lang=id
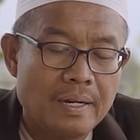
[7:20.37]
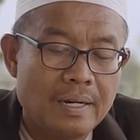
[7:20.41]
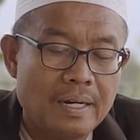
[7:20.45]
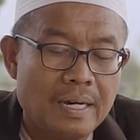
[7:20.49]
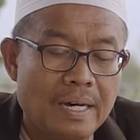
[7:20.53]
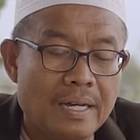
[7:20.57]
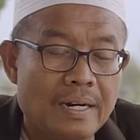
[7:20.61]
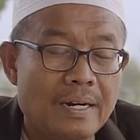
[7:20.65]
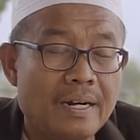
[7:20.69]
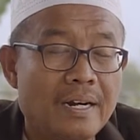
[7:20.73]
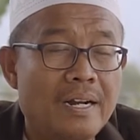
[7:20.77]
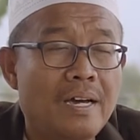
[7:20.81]

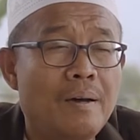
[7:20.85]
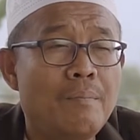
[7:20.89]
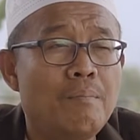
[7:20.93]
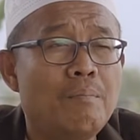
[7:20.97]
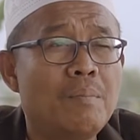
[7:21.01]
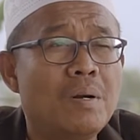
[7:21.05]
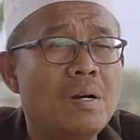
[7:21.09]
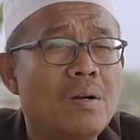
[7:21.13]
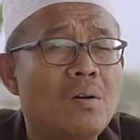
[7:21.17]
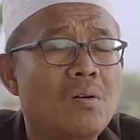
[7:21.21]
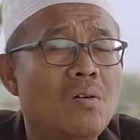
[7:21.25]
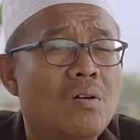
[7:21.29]
Karena
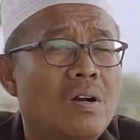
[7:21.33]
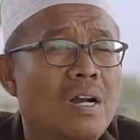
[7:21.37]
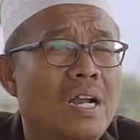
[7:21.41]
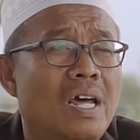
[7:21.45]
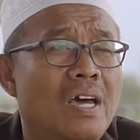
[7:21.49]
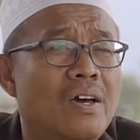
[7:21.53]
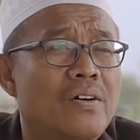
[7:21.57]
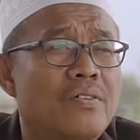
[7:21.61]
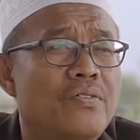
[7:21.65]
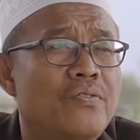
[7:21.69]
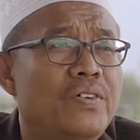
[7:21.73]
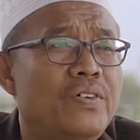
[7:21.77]

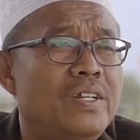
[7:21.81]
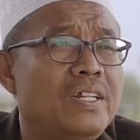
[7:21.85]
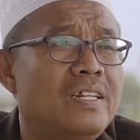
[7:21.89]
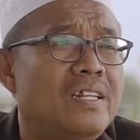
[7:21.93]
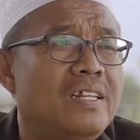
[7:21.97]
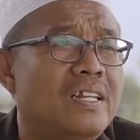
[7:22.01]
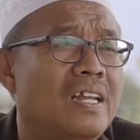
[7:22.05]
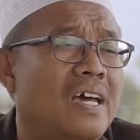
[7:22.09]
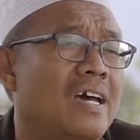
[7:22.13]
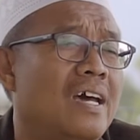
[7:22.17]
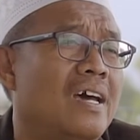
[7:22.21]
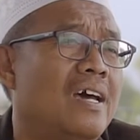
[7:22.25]
menolak
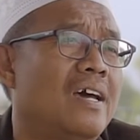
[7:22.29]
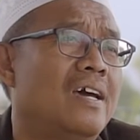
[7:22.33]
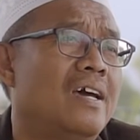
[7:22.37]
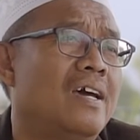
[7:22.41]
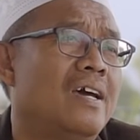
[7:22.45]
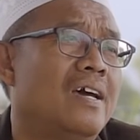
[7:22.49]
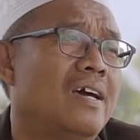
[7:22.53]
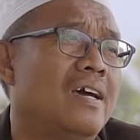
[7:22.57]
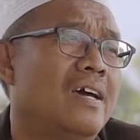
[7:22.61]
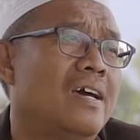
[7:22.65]
fitnah.